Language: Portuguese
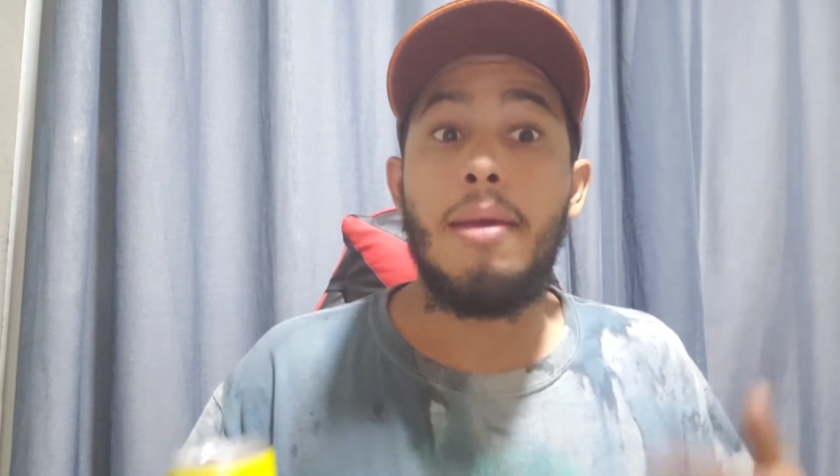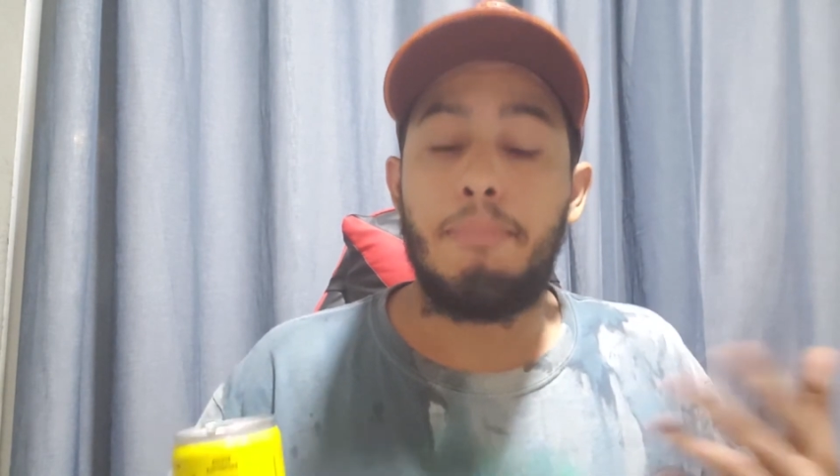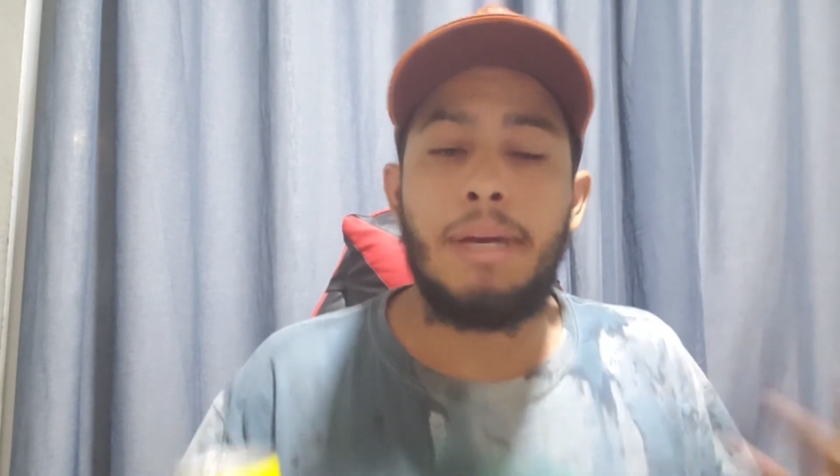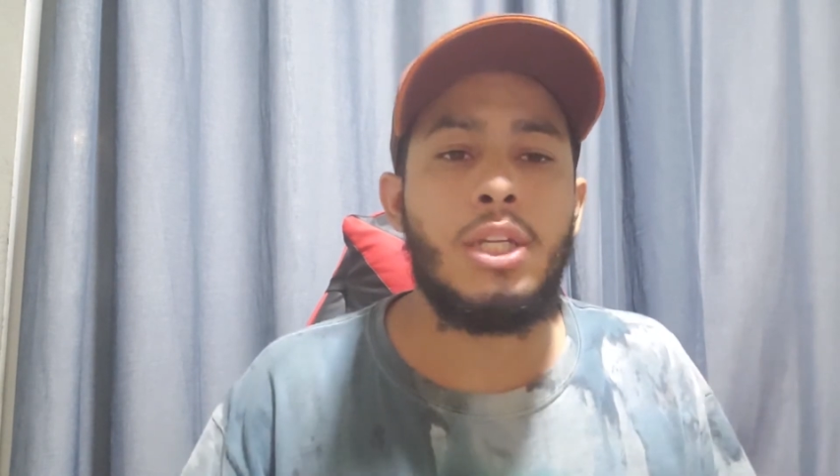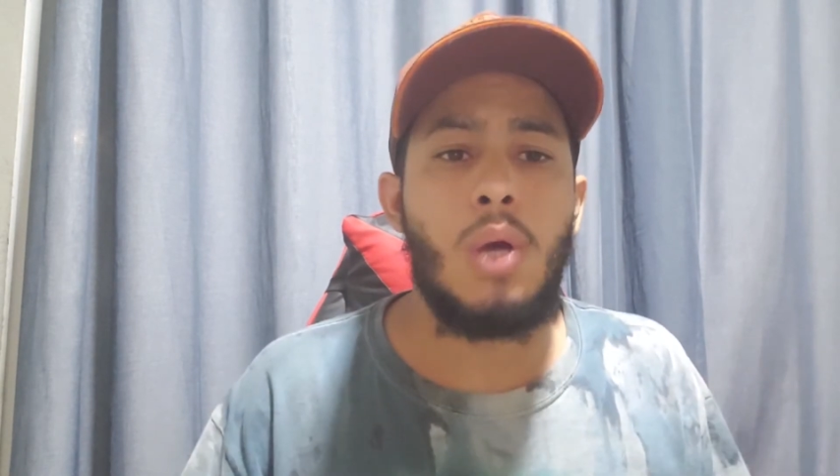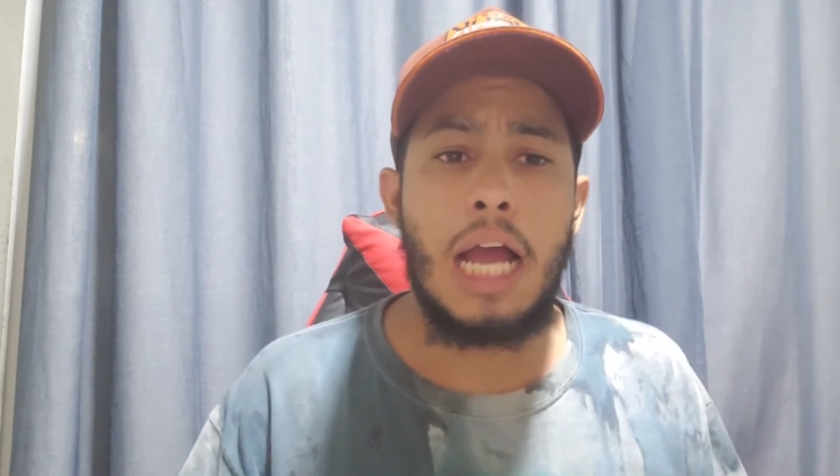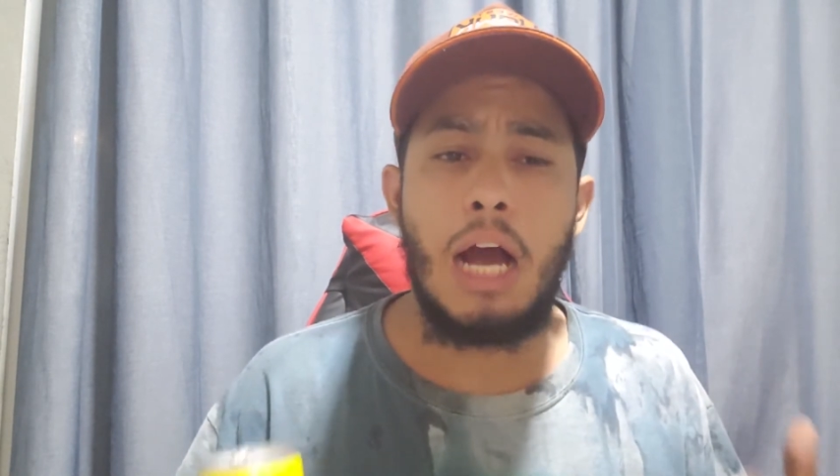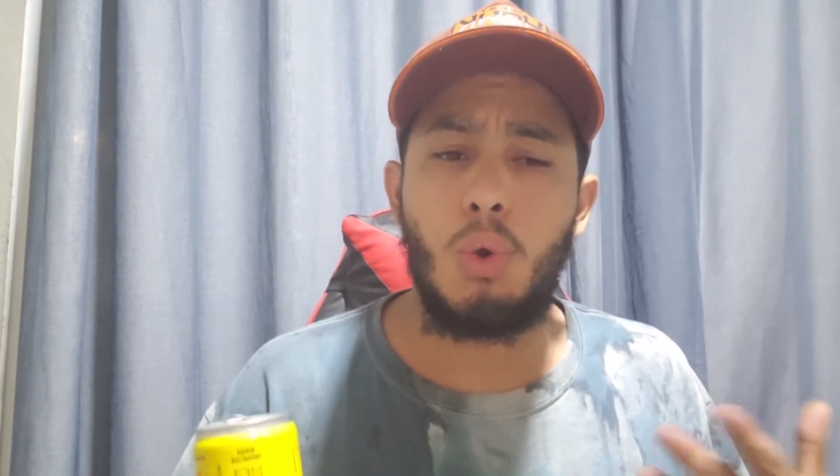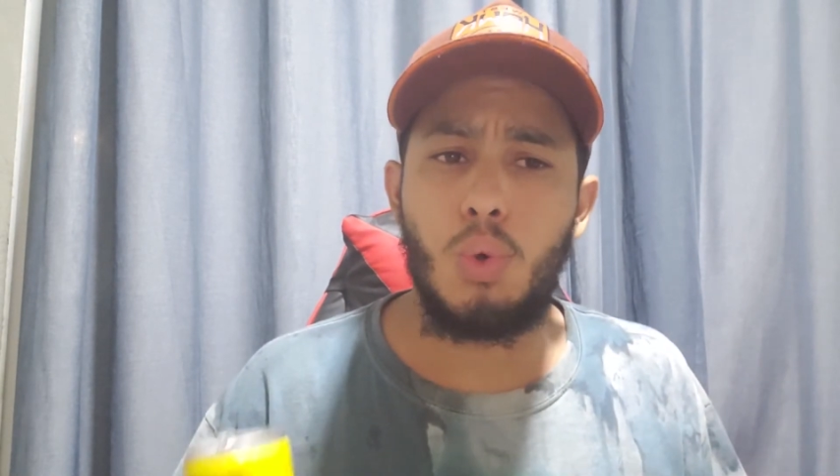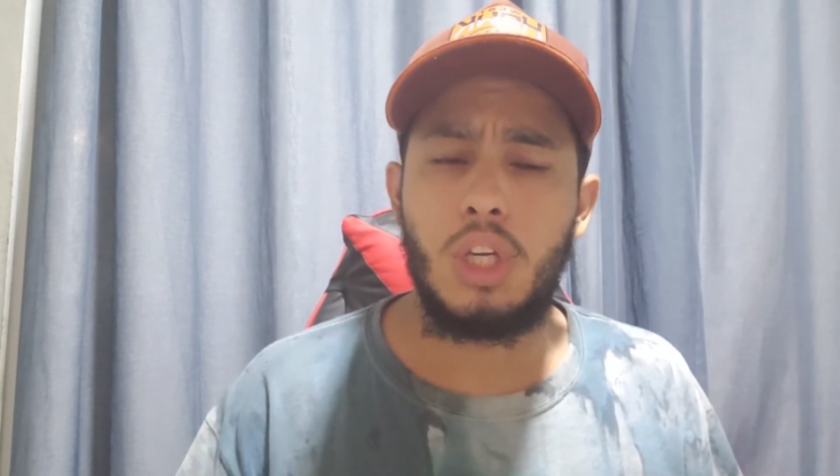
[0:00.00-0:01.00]
mas não é
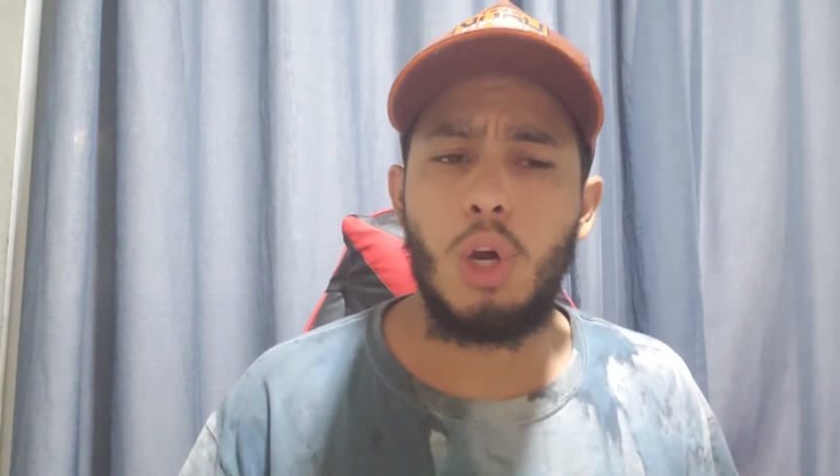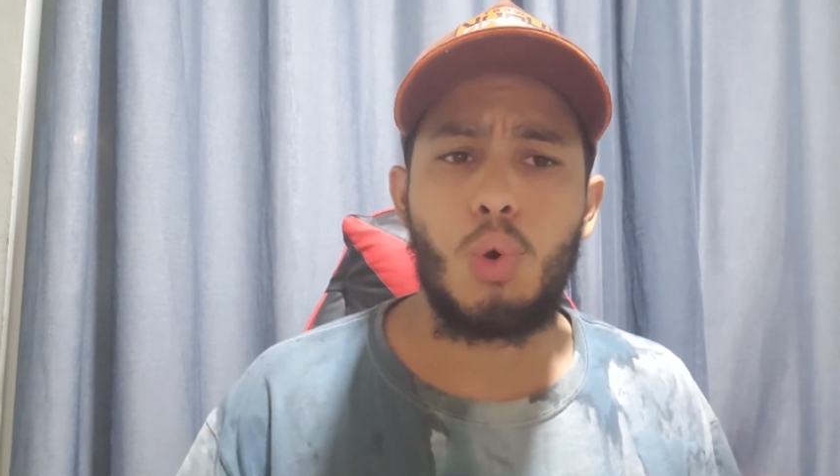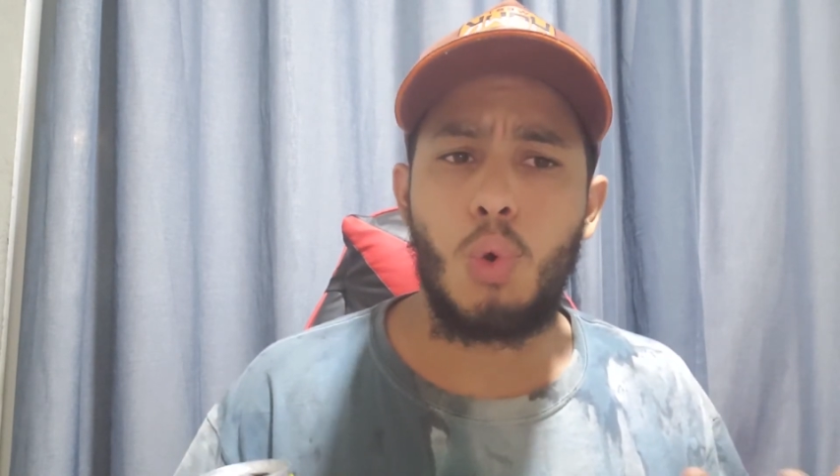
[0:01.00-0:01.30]
algo que eu